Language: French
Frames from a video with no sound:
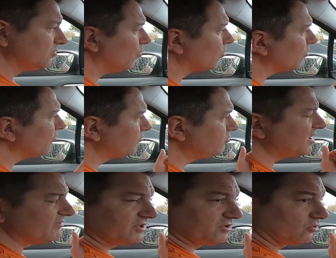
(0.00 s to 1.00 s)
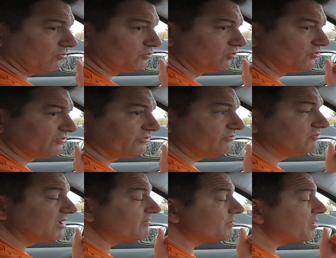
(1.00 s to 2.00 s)
Donc vous l'avez, tant mieux. Si vous
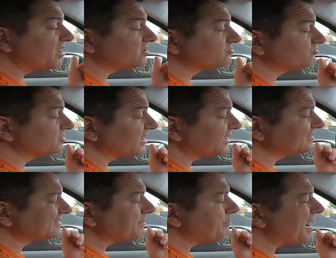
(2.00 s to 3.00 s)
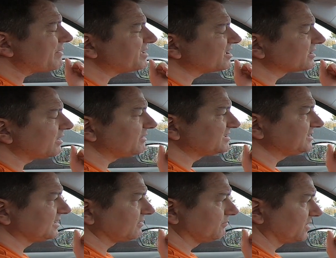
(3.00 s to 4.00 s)
l'avez pas, je vous dirais que c'est pas bien dramatique.